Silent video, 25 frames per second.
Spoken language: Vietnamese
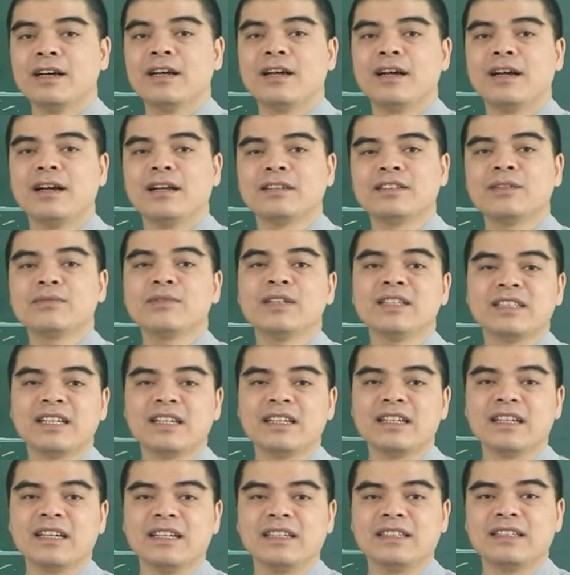À, trong thời
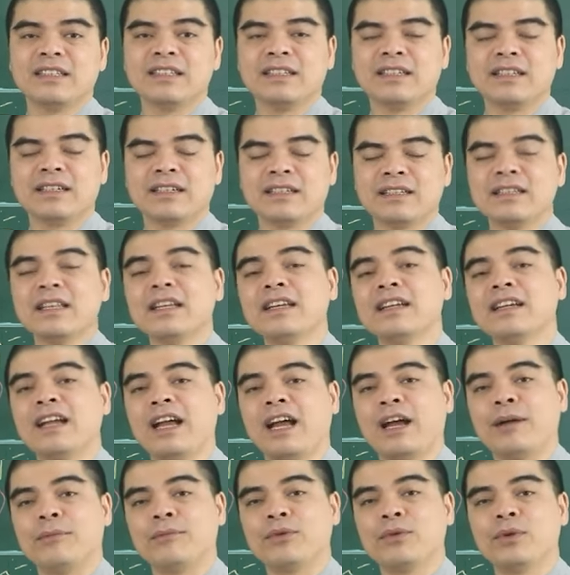gian này thì cái tình
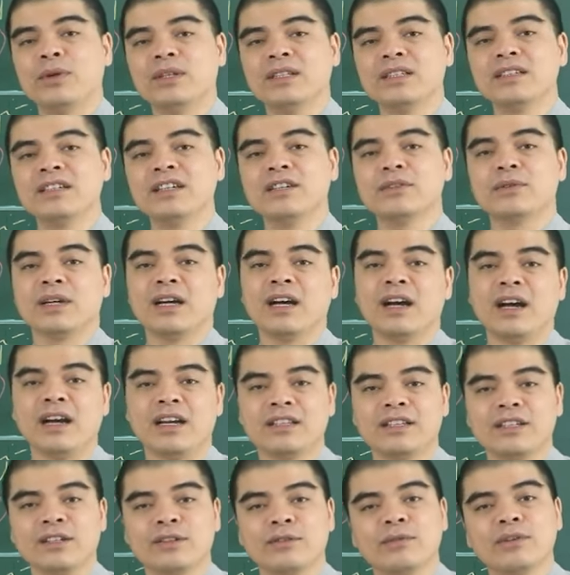cảm của những người tuổi
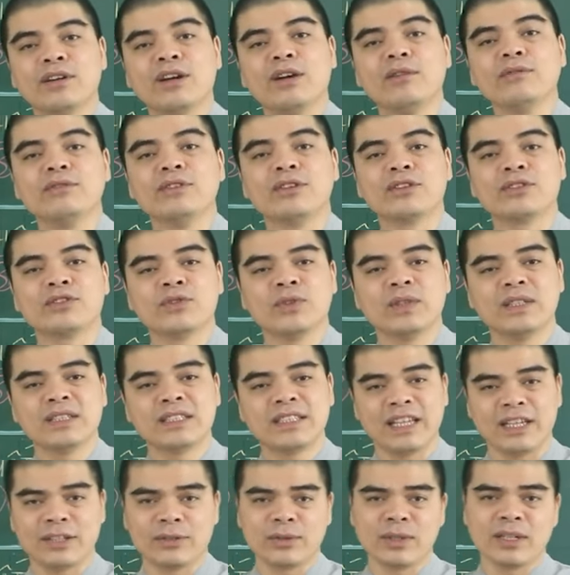hợi thì cũng không được suôn
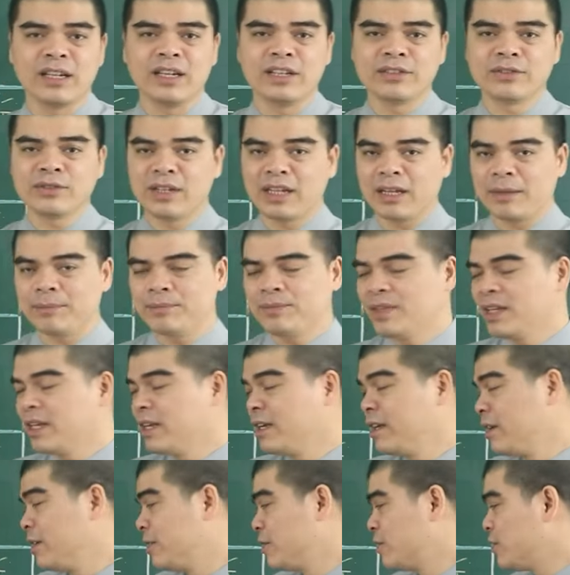sẻ thuận lợi cho lắm
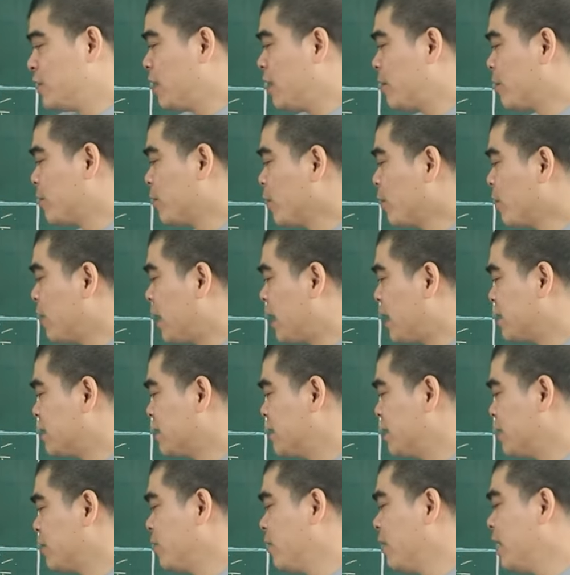do gặp cục hài
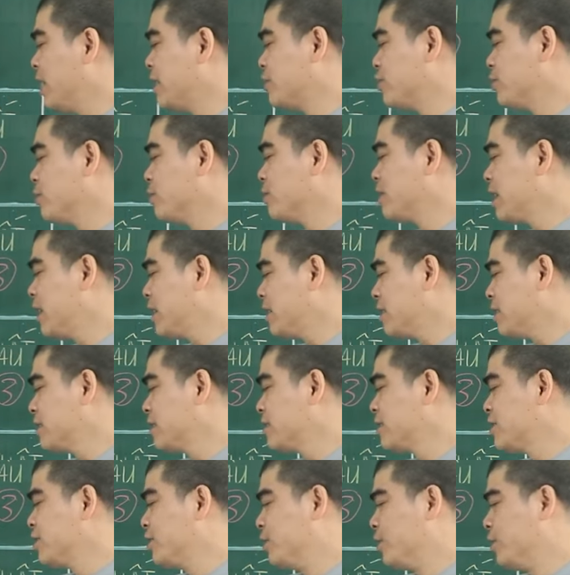diện ngũ hành xung khắc
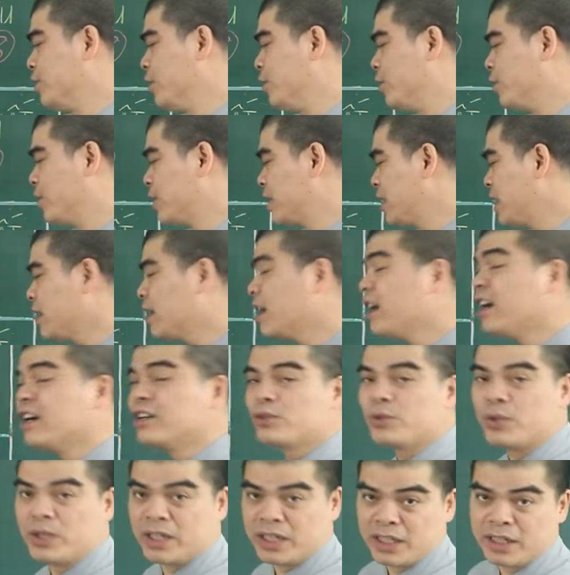sử thổ khắc hợi
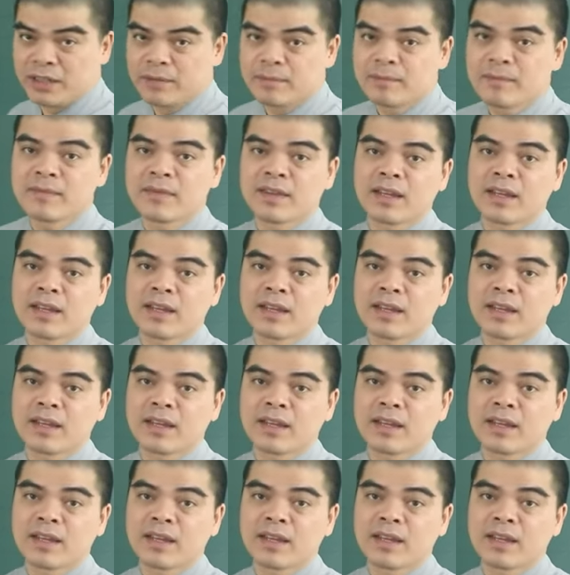thủy